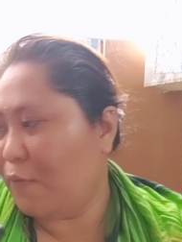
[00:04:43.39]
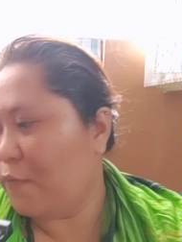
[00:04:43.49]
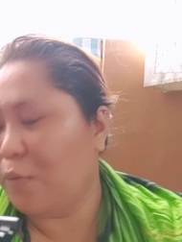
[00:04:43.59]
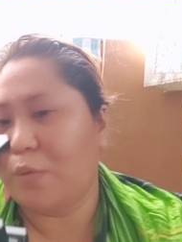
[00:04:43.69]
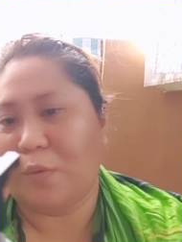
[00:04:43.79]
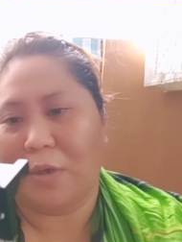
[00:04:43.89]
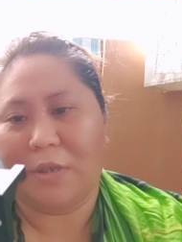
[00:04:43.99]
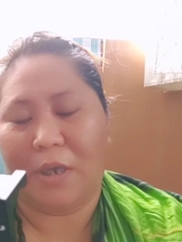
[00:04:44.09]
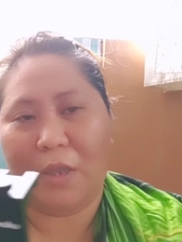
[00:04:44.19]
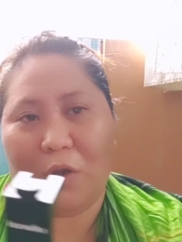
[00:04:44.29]
Yung phone ko
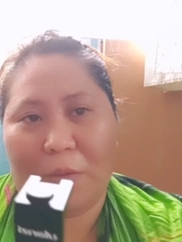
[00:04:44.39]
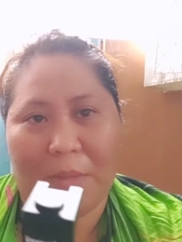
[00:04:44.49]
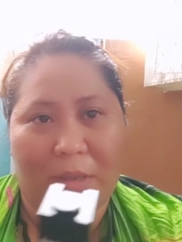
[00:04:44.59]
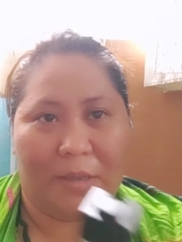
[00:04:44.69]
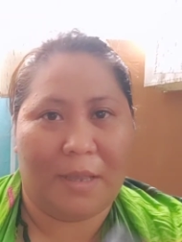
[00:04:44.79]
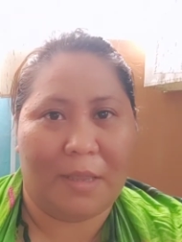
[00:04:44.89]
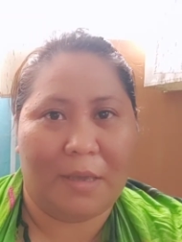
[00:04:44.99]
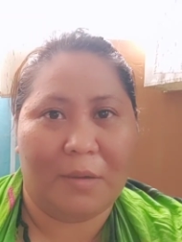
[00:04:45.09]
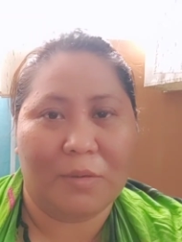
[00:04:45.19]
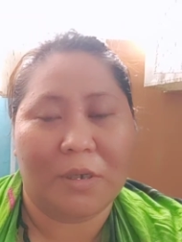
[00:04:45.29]
kasi normally
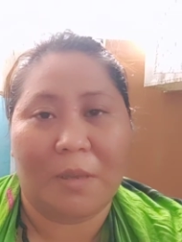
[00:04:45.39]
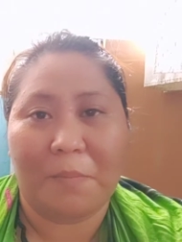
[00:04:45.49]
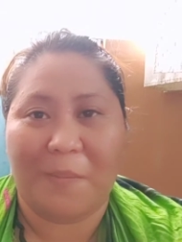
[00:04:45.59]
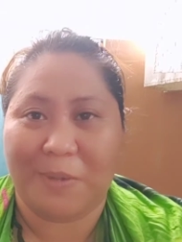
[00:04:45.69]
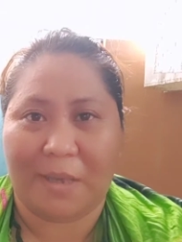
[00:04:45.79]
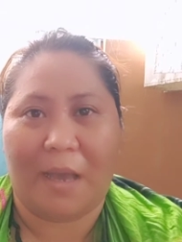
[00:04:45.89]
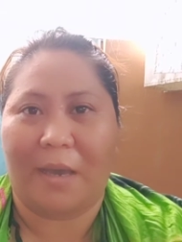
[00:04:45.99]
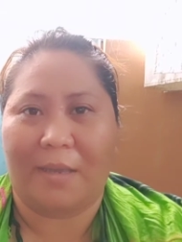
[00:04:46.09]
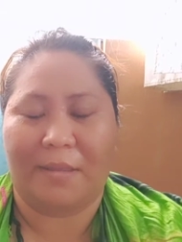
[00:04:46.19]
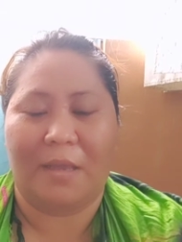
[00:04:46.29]
nilalagyan ko siya ng pop
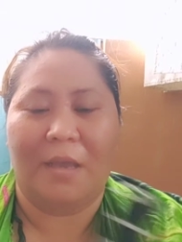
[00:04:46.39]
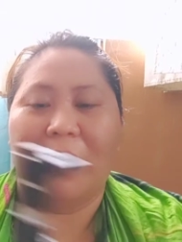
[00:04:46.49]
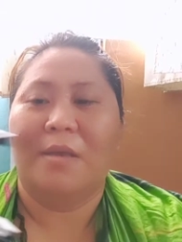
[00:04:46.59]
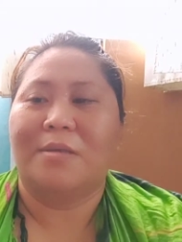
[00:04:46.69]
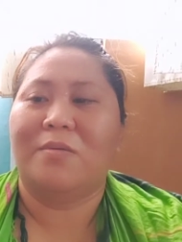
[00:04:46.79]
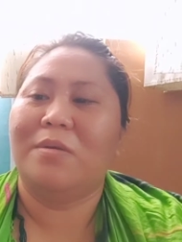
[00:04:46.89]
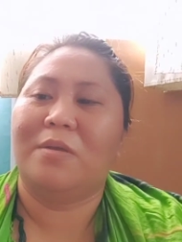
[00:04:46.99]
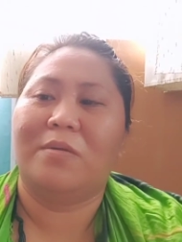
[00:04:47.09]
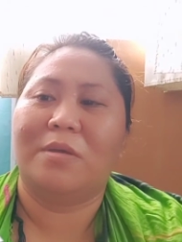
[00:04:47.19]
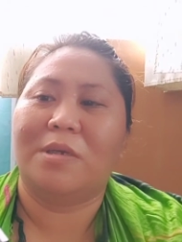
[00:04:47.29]
socket. So,
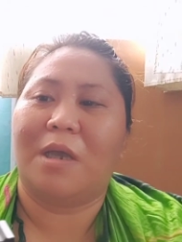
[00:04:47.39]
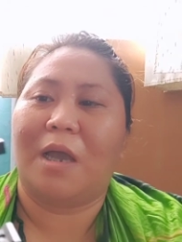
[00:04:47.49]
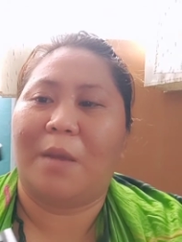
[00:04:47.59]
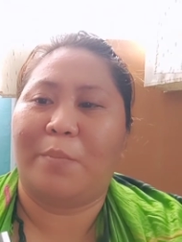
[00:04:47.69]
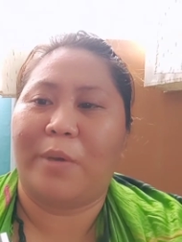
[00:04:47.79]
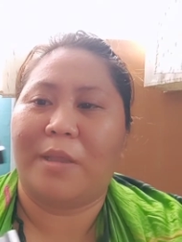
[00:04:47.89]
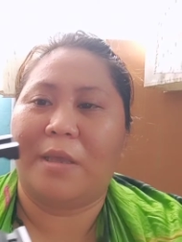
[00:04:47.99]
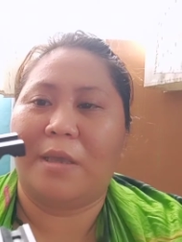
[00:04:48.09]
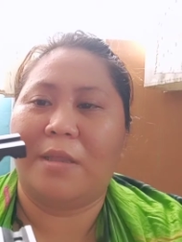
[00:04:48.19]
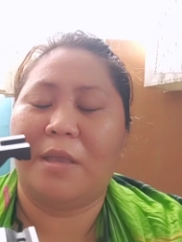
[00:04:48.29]
hindi ko na siya
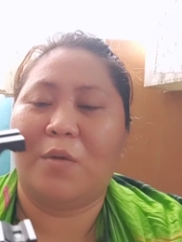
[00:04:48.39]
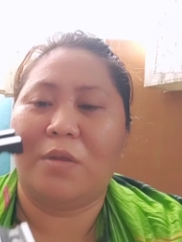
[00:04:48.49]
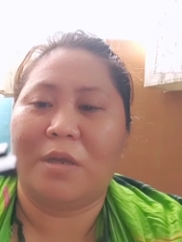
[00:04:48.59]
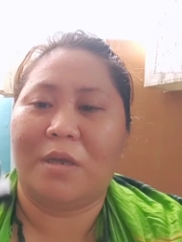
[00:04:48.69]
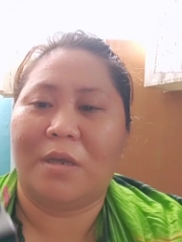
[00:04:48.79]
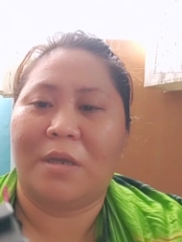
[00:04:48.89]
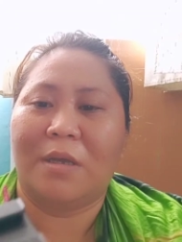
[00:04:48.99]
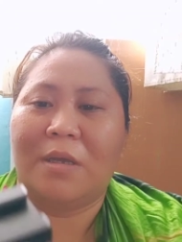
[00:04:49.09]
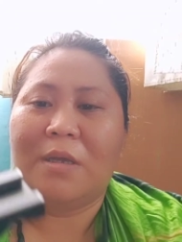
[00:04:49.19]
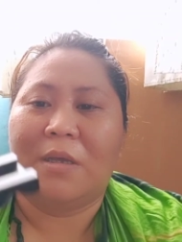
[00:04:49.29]
pwedeng, hindi ko na
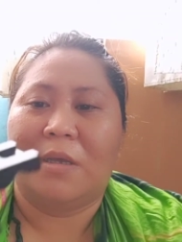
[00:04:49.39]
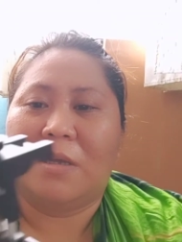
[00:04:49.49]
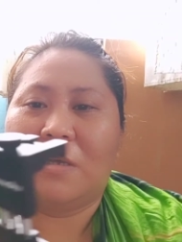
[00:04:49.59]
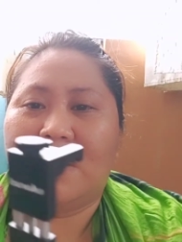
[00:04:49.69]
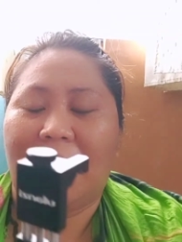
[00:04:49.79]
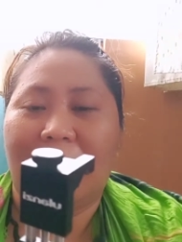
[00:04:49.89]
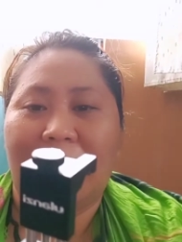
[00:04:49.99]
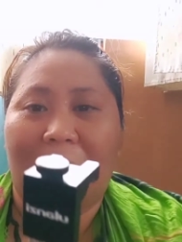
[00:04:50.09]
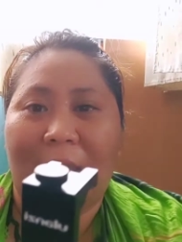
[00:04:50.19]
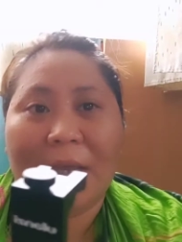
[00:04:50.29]

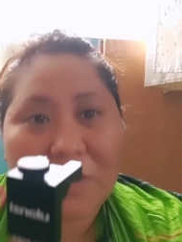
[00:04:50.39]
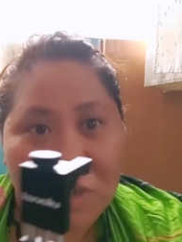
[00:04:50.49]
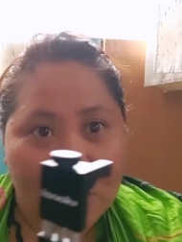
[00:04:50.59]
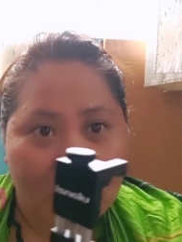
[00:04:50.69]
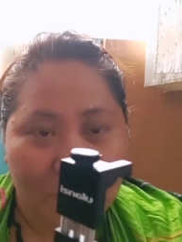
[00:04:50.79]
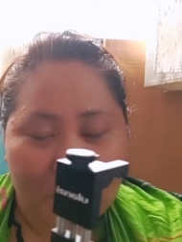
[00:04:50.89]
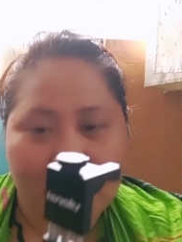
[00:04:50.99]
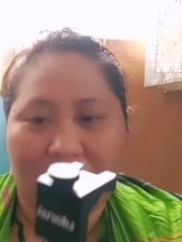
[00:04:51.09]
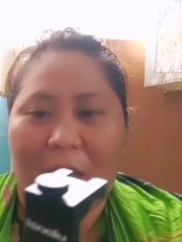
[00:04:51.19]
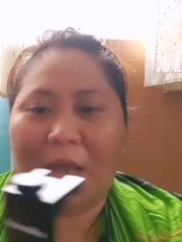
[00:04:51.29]
need na i-adjust
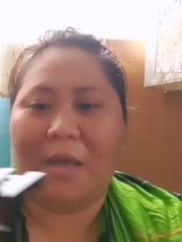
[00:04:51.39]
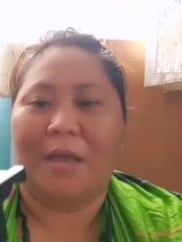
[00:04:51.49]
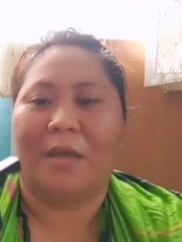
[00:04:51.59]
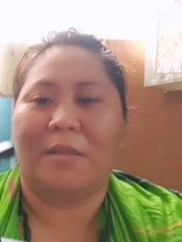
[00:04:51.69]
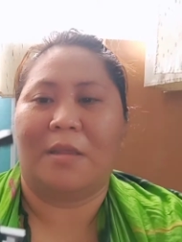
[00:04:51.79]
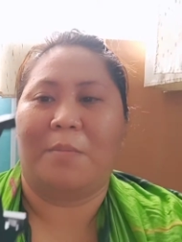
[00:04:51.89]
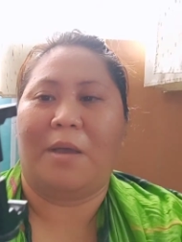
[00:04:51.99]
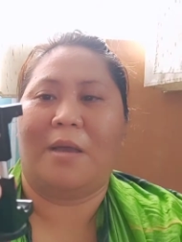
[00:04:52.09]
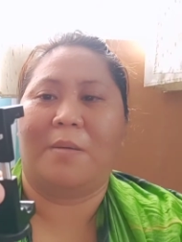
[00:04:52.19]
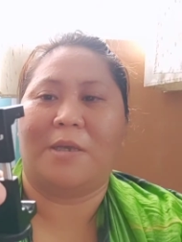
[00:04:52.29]
pa siya. ba
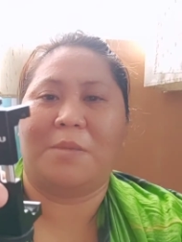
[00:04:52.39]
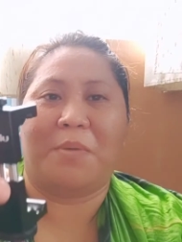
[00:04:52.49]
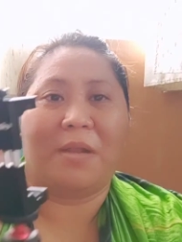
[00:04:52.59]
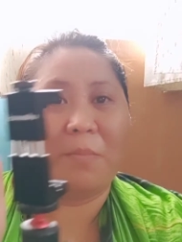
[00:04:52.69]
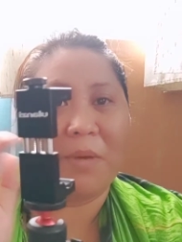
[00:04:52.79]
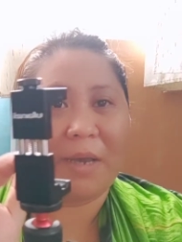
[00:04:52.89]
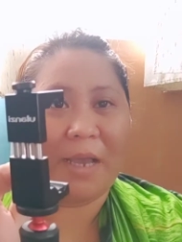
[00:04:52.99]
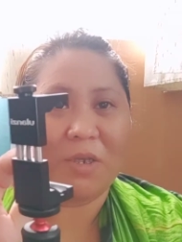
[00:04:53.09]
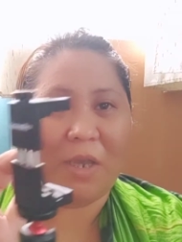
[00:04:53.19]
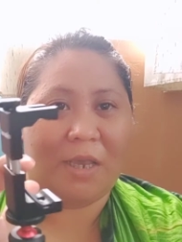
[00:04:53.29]
diba? Kasi para
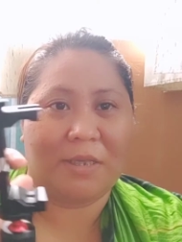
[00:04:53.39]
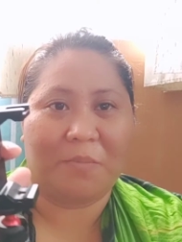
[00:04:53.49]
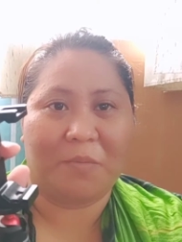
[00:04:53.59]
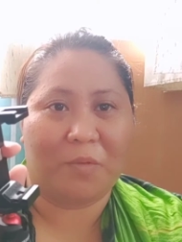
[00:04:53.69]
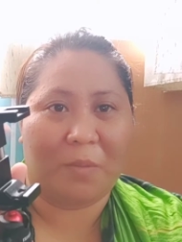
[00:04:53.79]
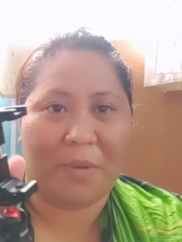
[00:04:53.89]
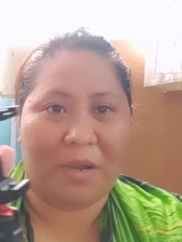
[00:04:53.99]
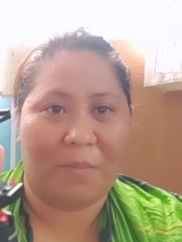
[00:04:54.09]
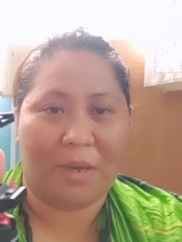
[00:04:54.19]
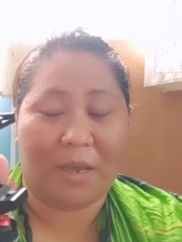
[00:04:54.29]
magkasya. Isipin mo na
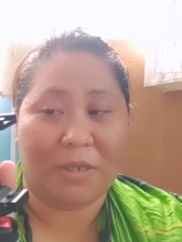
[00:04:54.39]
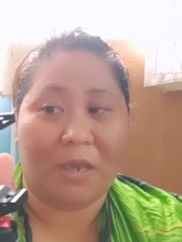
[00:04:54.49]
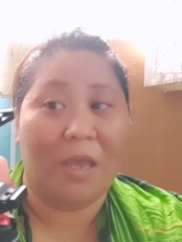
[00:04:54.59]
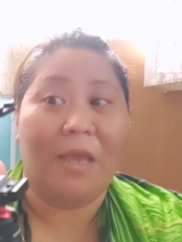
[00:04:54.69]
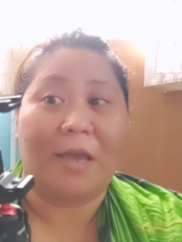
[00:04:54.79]
para magkasya.